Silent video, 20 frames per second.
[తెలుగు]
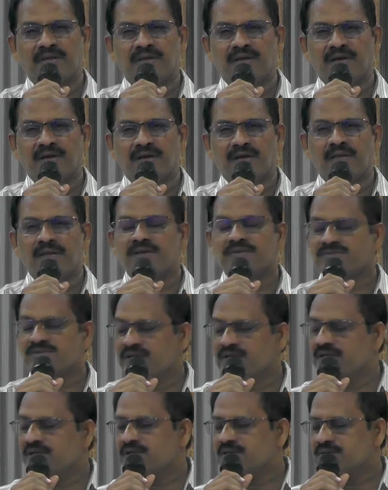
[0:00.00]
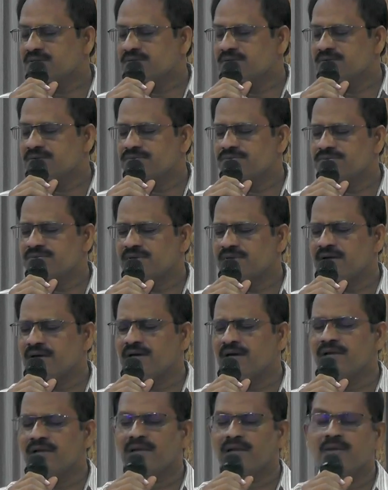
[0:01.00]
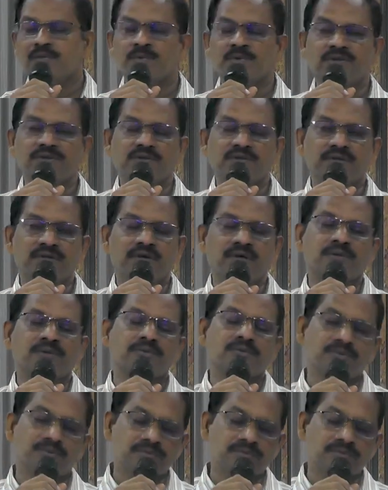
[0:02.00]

అలా జరగటం చాలామందికి అరుదు